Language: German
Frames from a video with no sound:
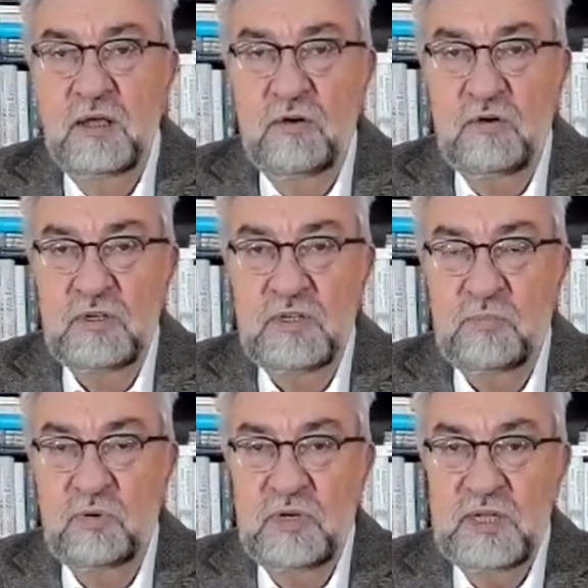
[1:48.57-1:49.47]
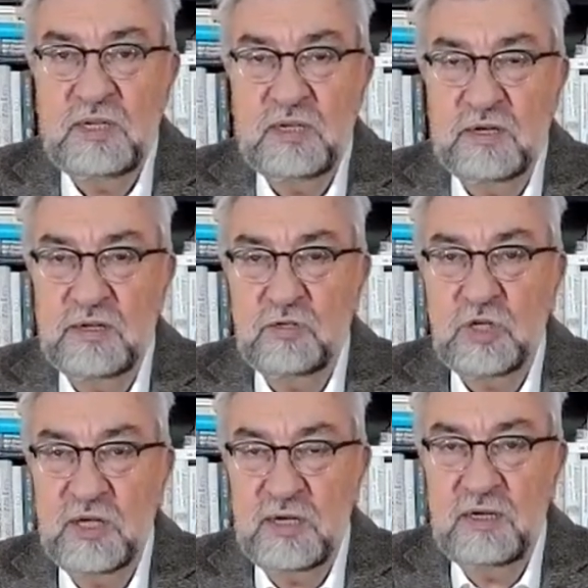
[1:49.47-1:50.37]
Und die Politiker
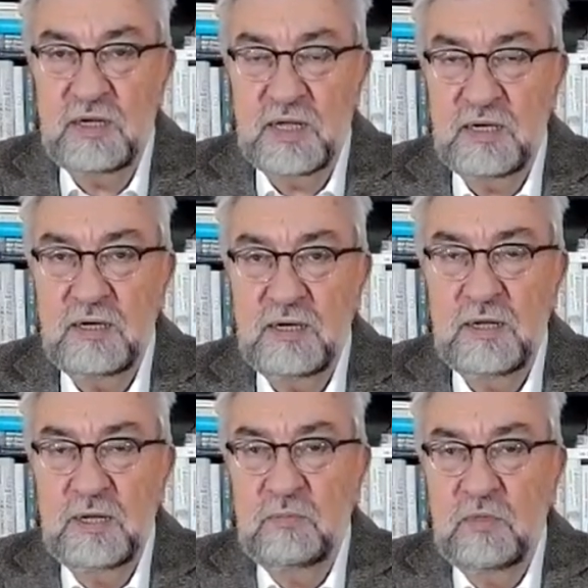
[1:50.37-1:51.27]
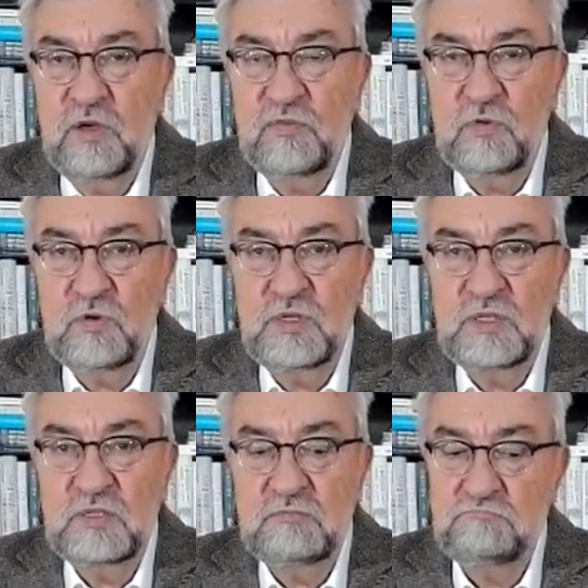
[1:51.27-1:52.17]
entscheiden dann
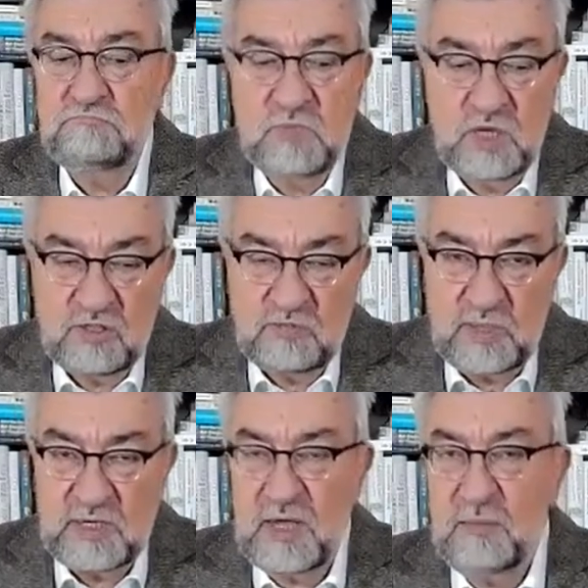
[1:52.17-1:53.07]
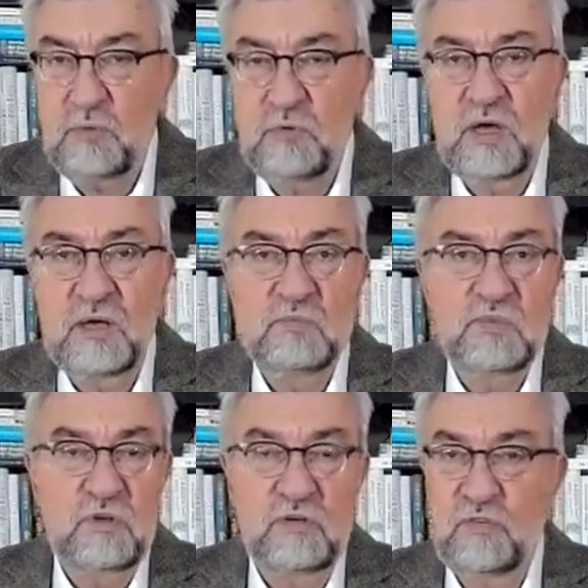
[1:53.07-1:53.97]
aufgrund ihres Parteiprogramms,
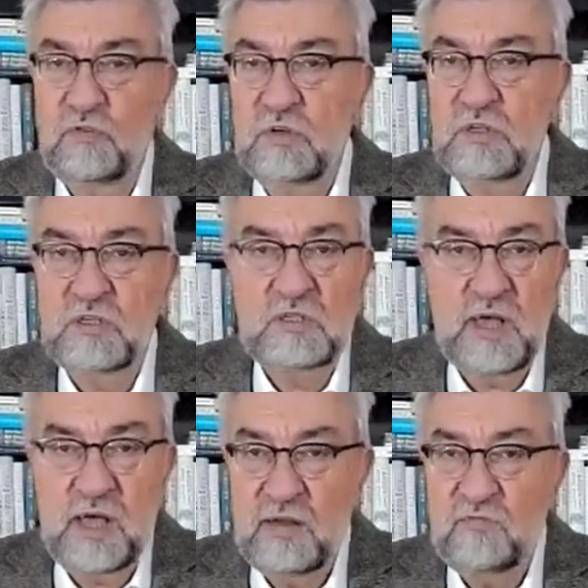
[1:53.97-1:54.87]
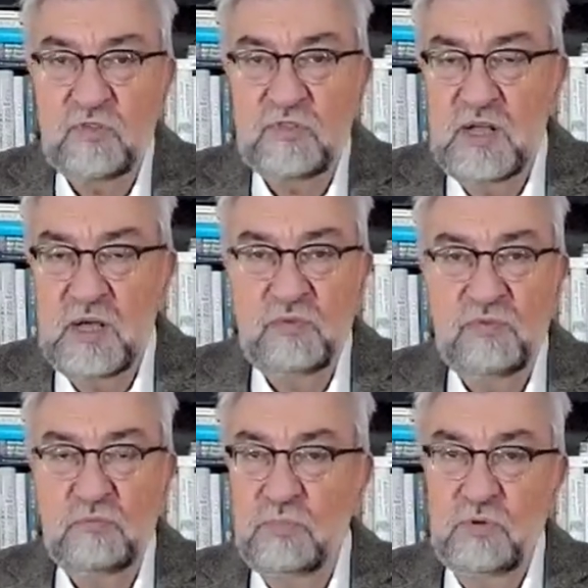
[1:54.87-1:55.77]
aufgrund der Einflussnahme
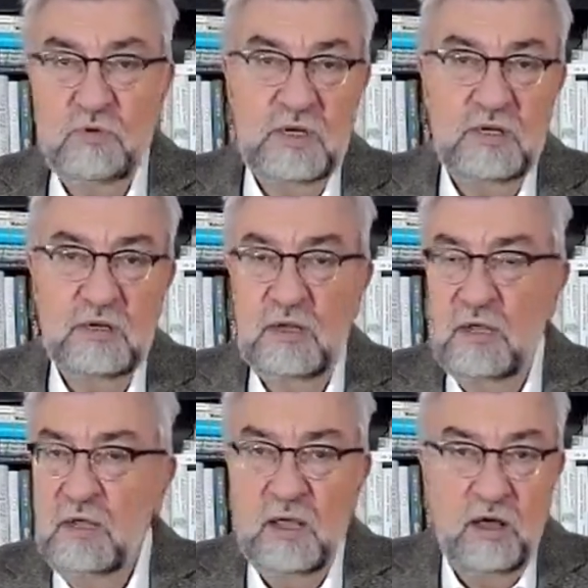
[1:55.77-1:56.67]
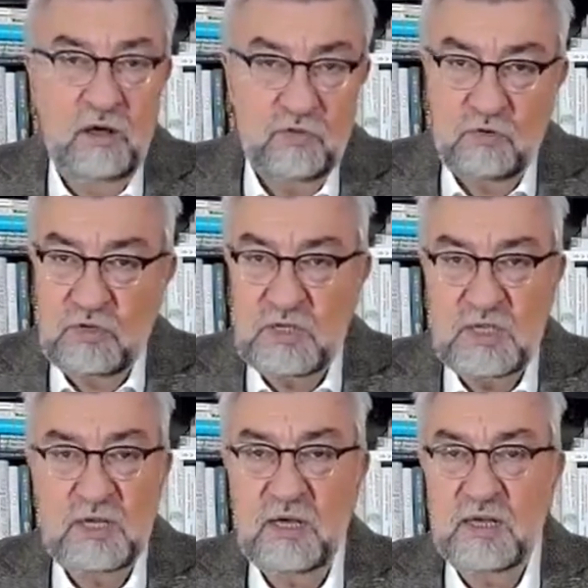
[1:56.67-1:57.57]
von Bürgern, aufgrund
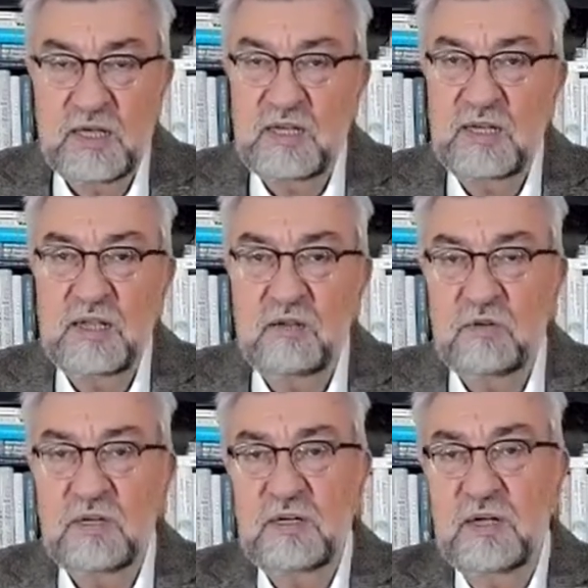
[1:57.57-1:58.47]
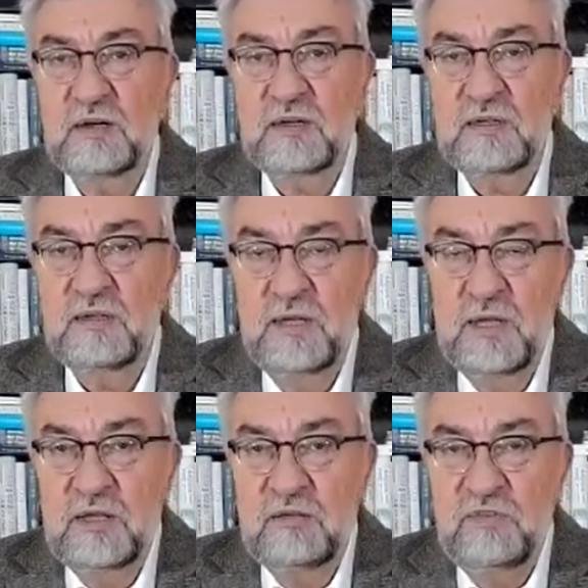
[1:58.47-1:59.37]
ihrer Ideen und Gedanken,
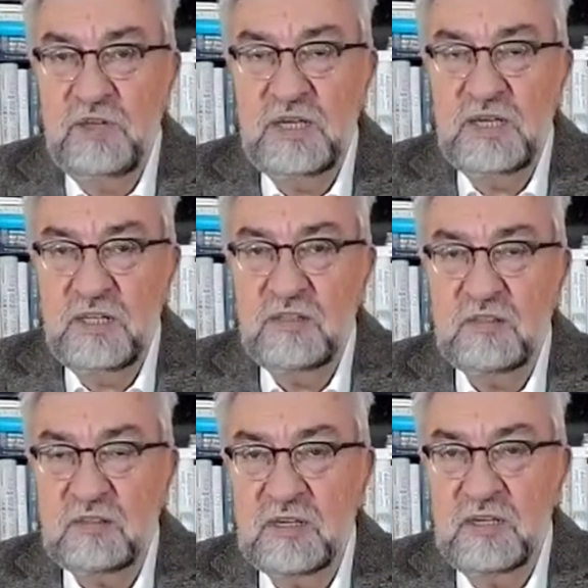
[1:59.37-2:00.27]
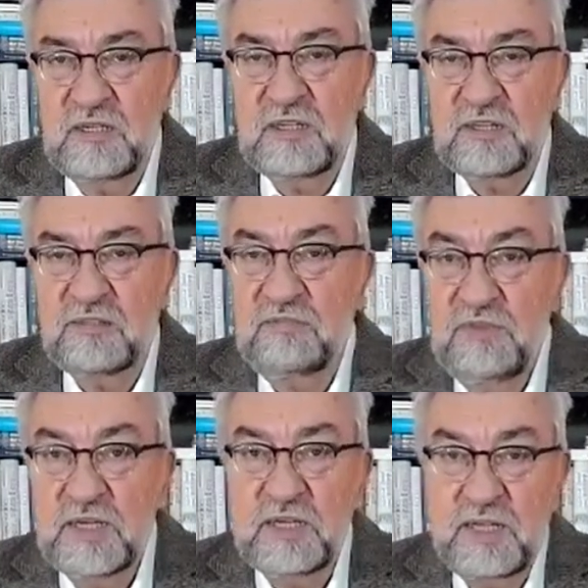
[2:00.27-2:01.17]
wie dieses Geld, das
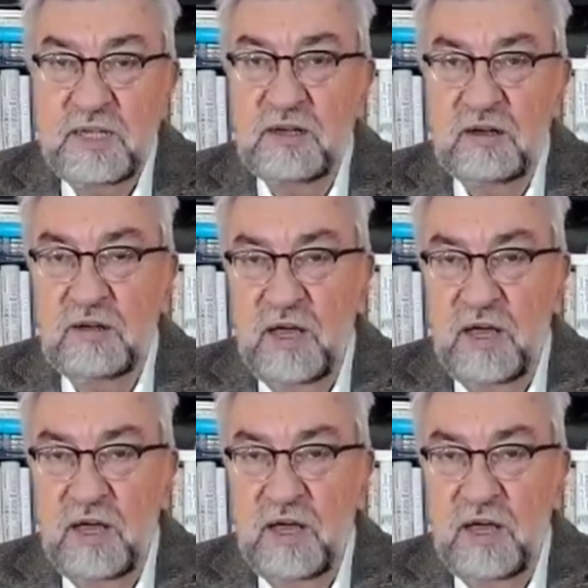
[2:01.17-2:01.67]
wir ihnen